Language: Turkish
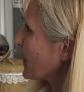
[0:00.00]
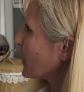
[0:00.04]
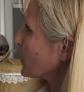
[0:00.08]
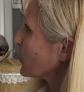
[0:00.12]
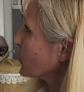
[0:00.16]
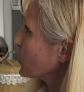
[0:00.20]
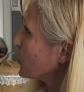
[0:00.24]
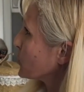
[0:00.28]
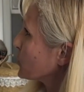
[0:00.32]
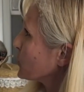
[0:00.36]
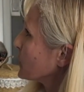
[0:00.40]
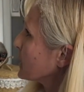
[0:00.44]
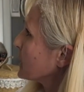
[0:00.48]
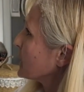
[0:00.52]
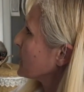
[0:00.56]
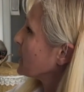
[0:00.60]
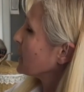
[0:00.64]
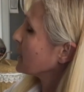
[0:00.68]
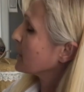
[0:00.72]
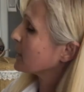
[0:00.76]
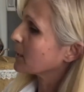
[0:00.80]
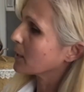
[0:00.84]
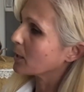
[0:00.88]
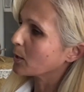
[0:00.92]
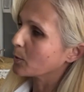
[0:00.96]
Kuşu
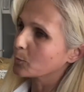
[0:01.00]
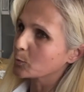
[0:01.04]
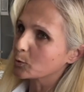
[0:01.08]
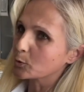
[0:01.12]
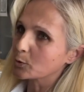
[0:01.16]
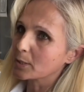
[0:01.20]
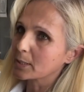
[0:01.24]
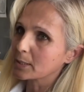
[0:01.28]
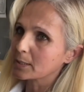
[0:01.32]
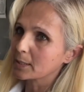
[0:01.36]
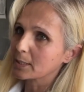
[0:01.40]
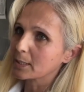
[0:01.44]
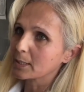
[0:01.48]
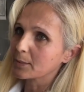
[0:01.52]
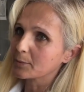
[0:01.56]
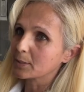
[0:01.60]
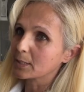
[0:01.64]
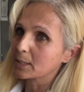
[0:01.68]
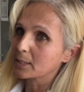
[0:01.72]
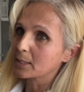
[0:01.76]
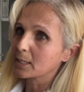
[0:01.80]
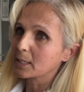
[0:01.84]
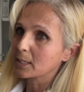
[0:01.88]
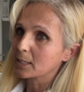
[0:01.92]
yine hamurdan evde yine